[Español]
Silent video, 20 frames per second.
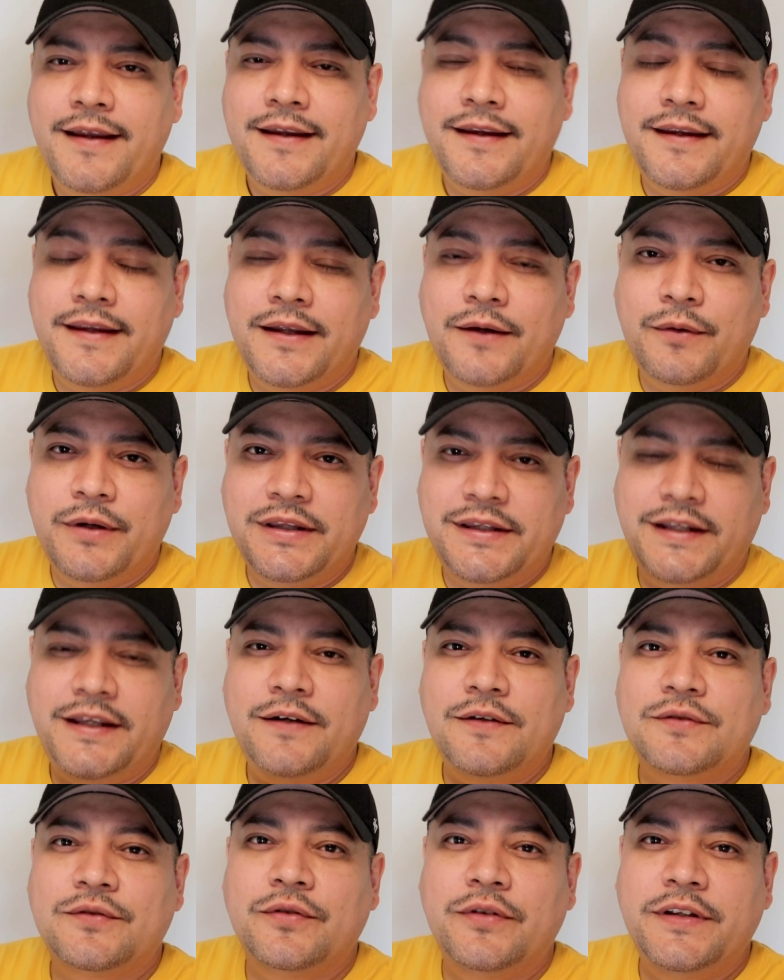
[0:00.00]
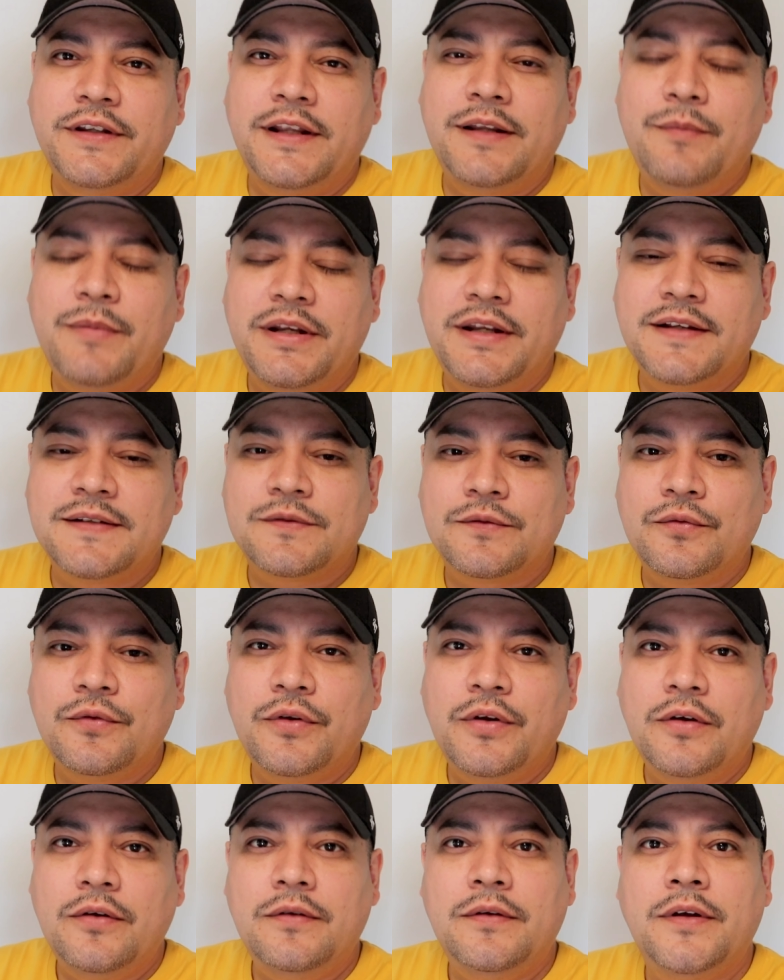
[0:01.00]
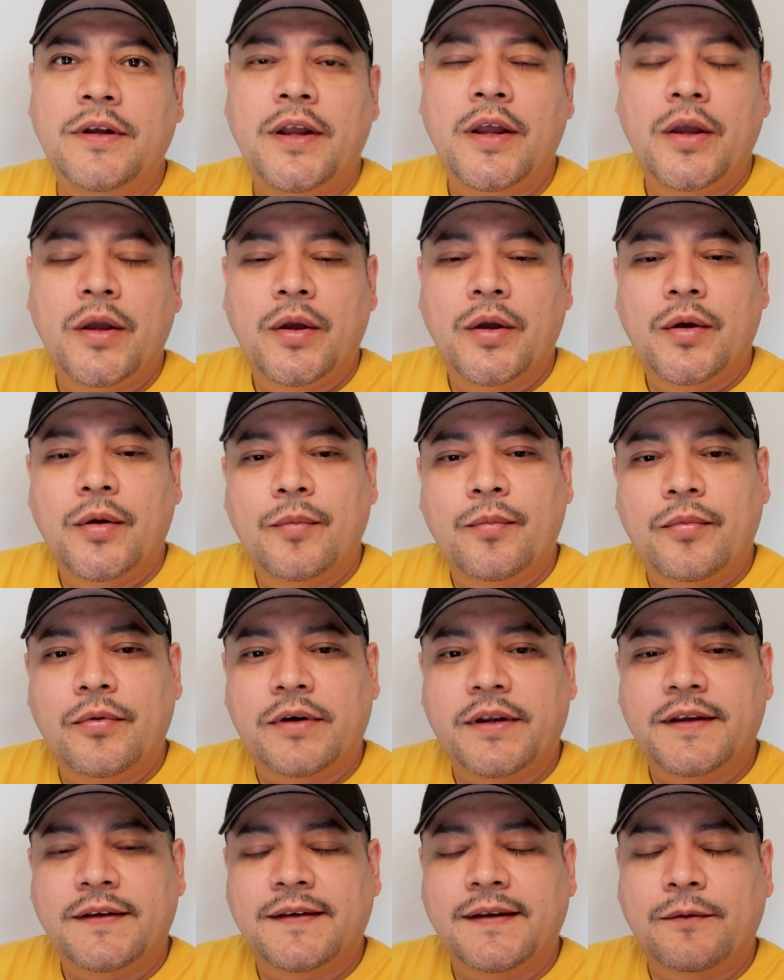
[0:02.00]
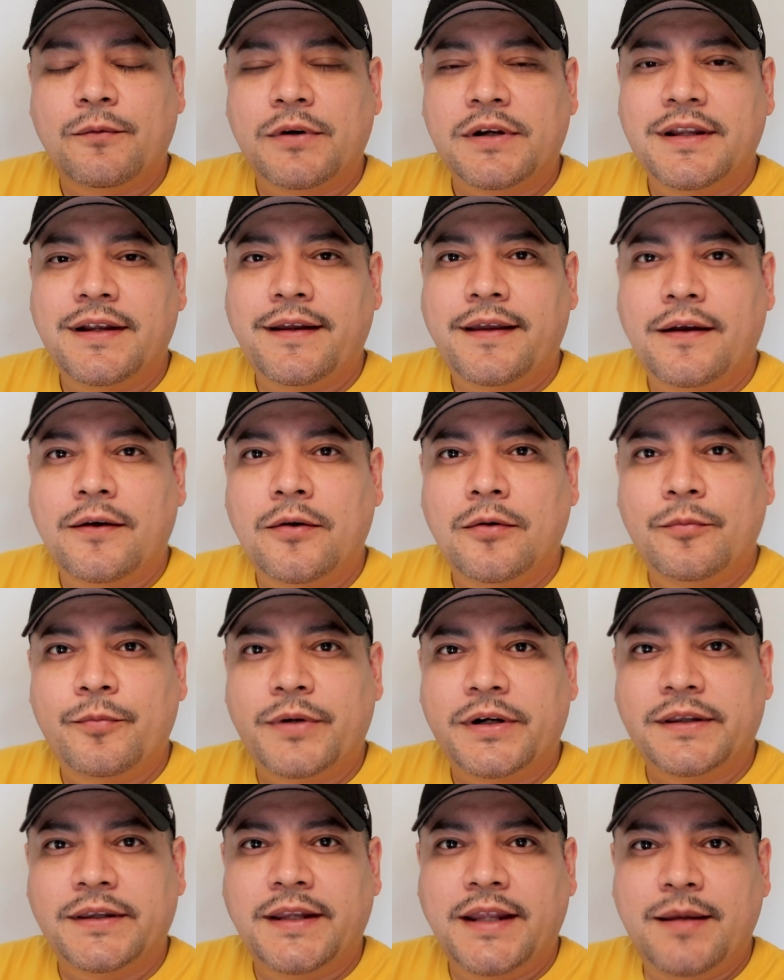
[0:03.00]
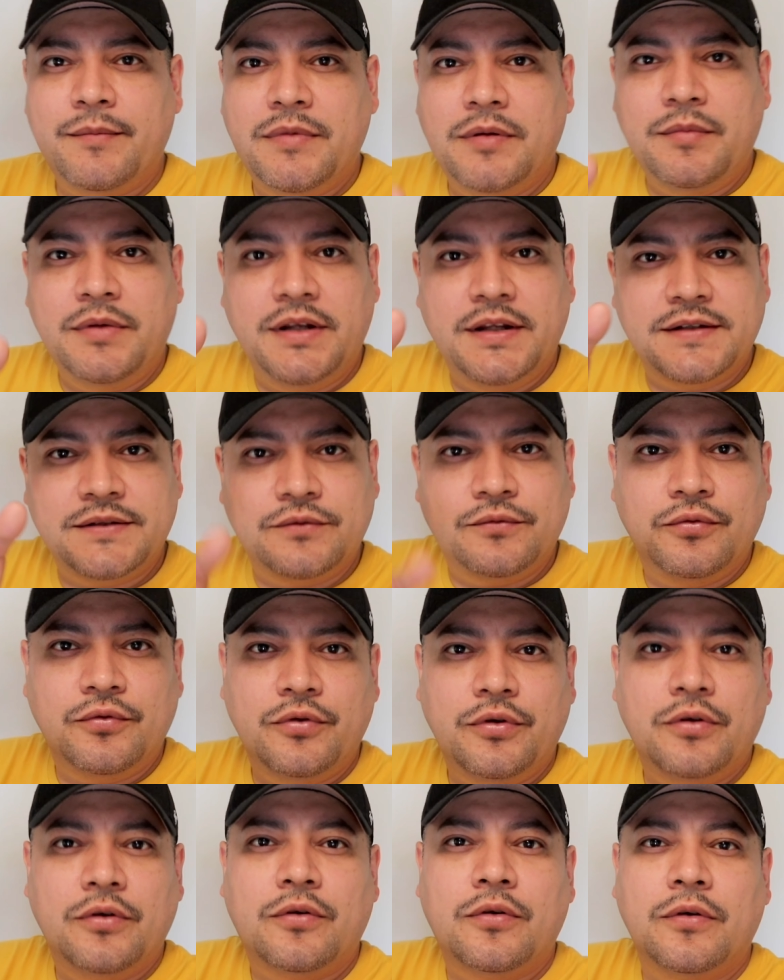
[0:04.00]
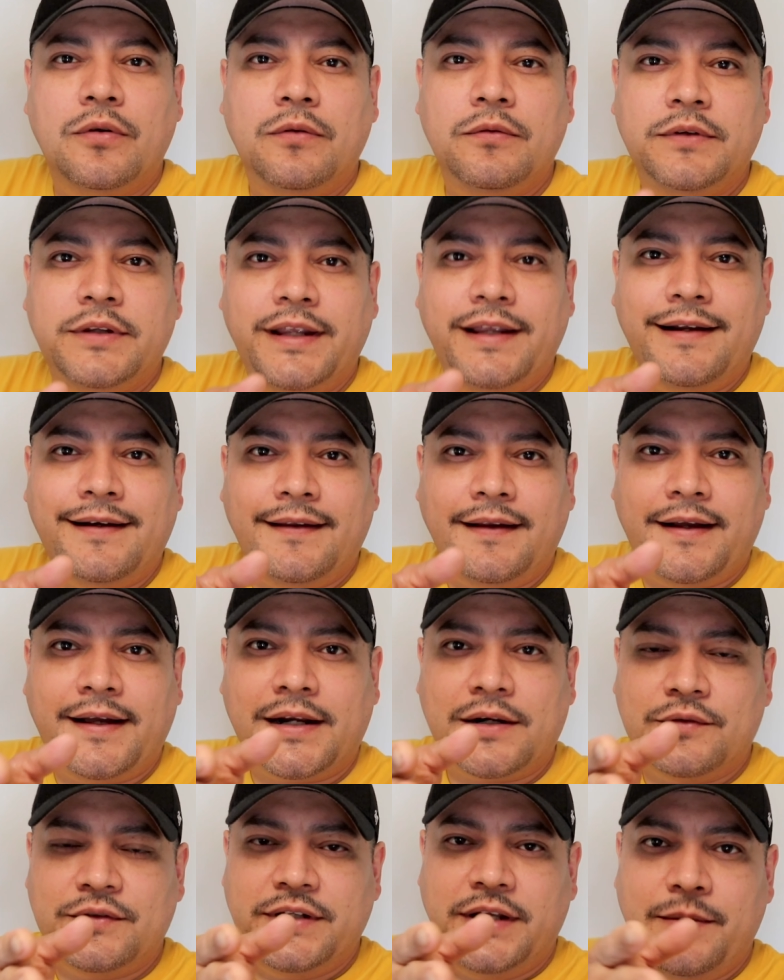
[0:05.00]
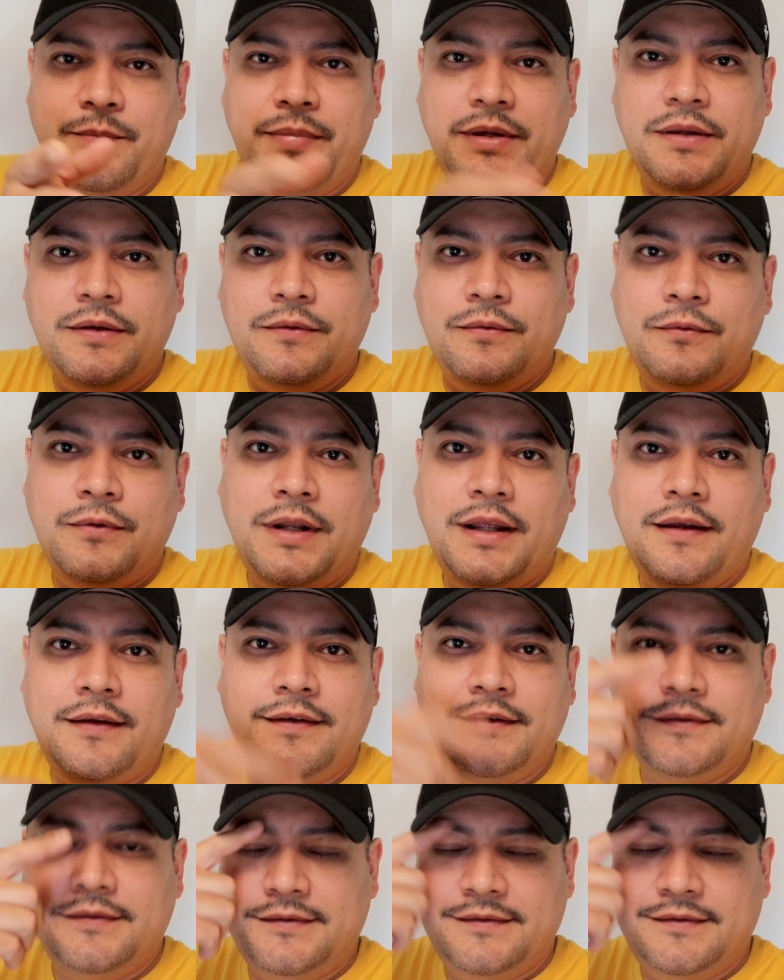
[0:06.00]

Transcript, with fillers: Y ahorita ya no estoy en el mini estudio, porque se acuerdan que compartía mi mini estudio con un taller de carrocería y pintura.